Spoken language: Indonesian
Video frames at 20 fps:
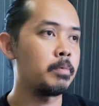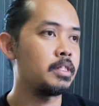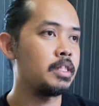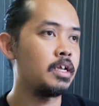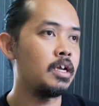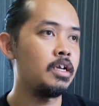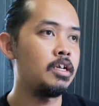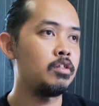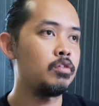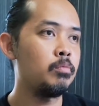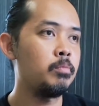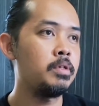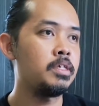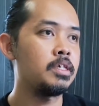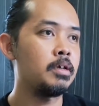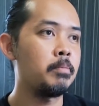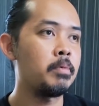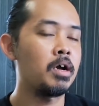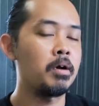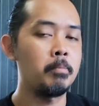ketiga ini tuh
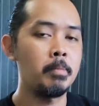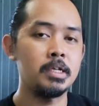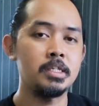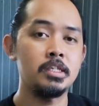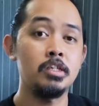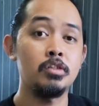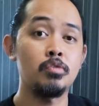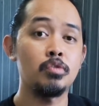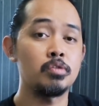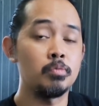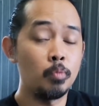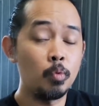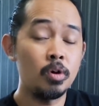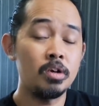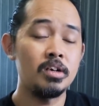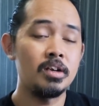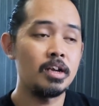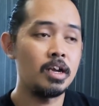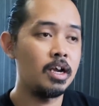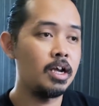bisa mengemas itu semua
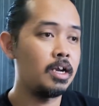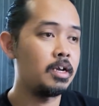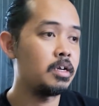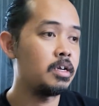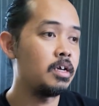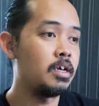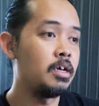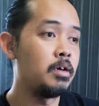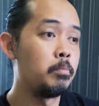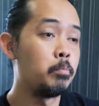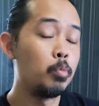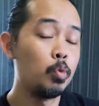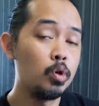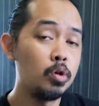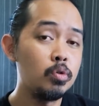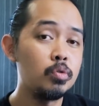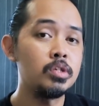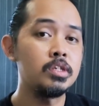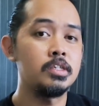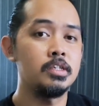dengan
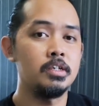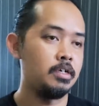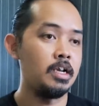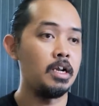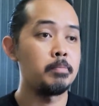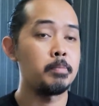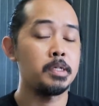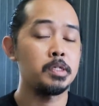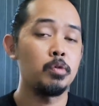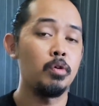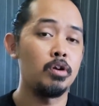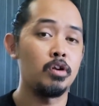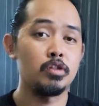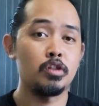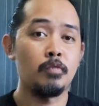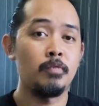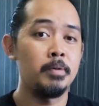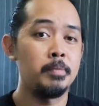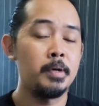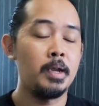mulus sih dan pas gue nonton
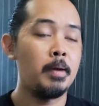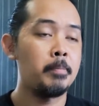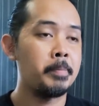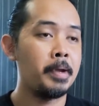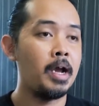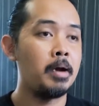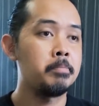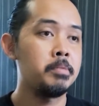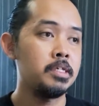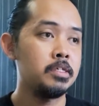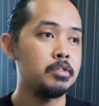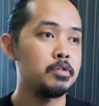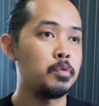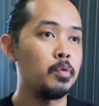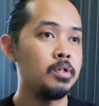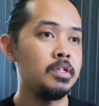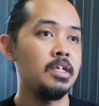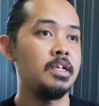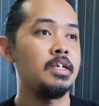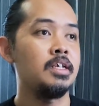film ini sampai habis
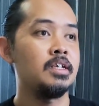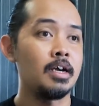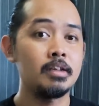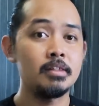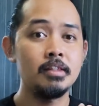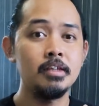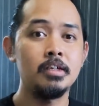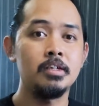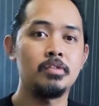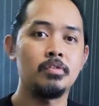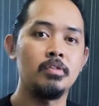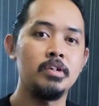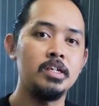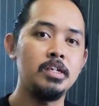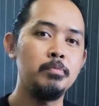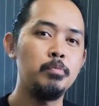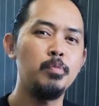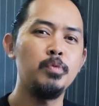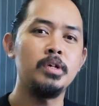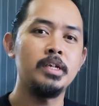gue jadi ngerti gitu ini
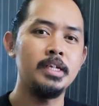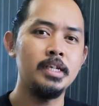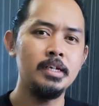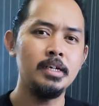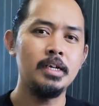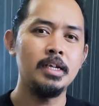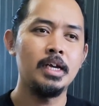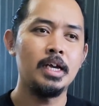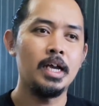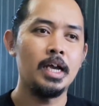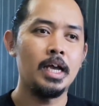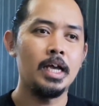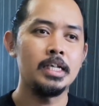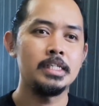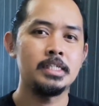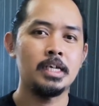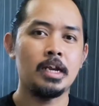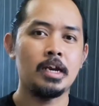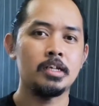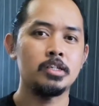mungkin
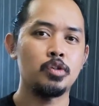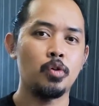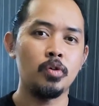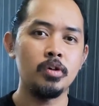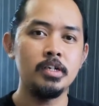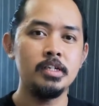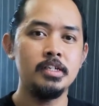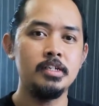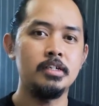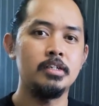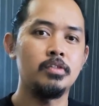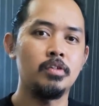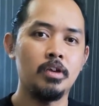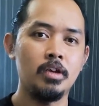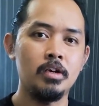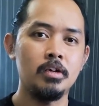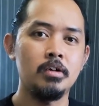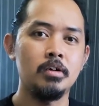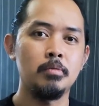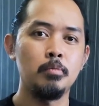cara Sony gitu
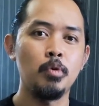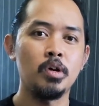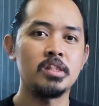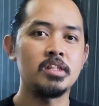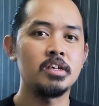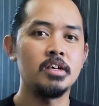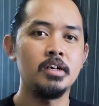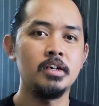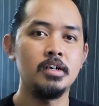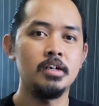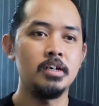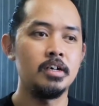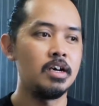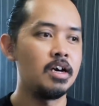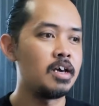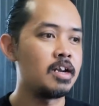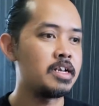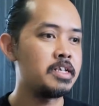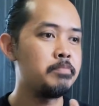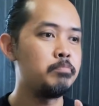ya buat nge
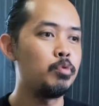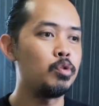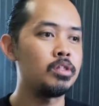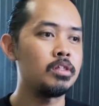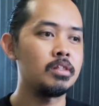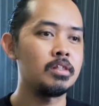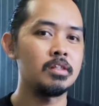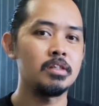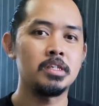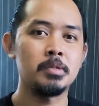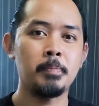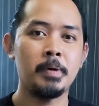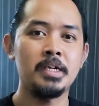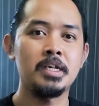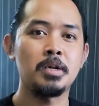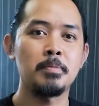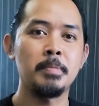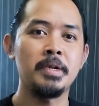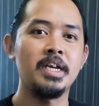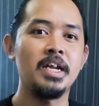ribut
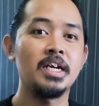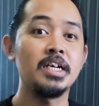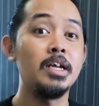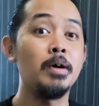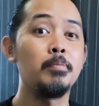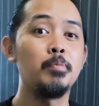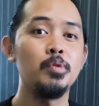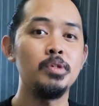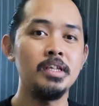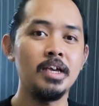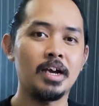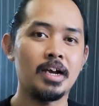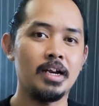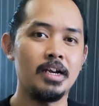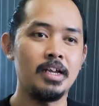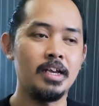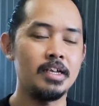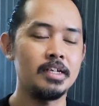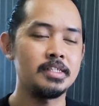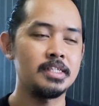Spider-Man yang dia punya
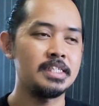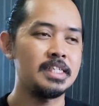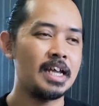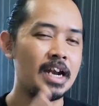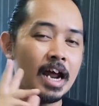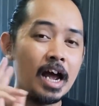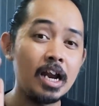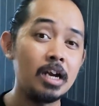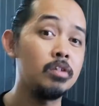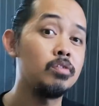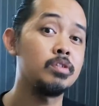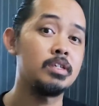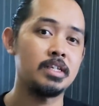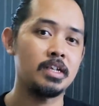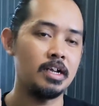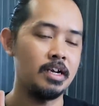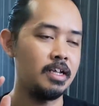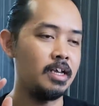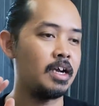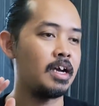kali ya, secara halus
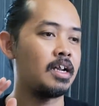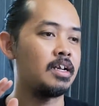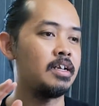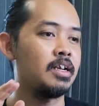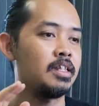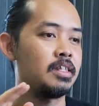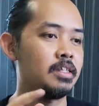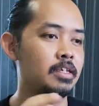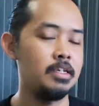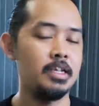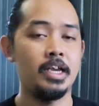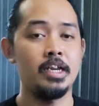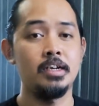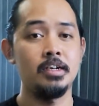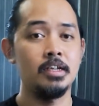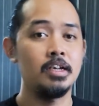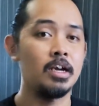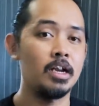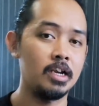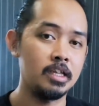kali ya, karena nanti di
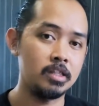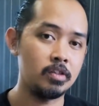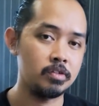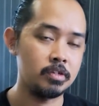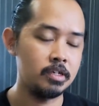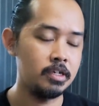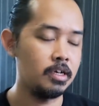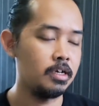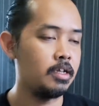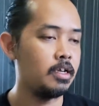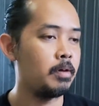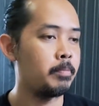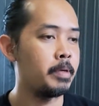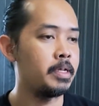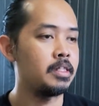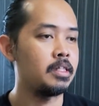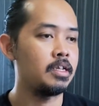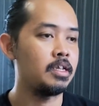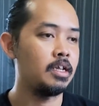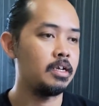ending kalian tahu sendiri apa
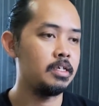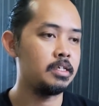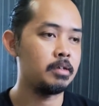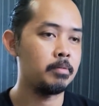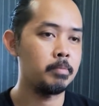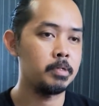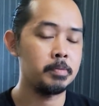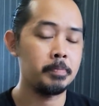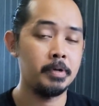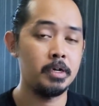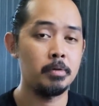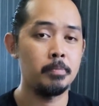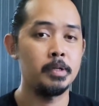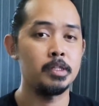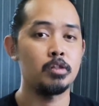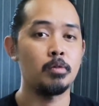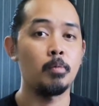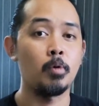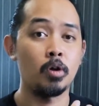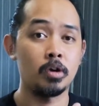yang terjadi sama Spider-Man
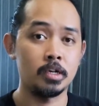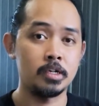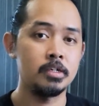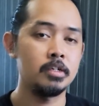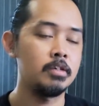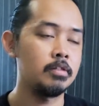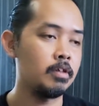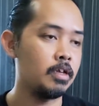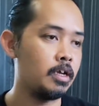Tom Holland gitu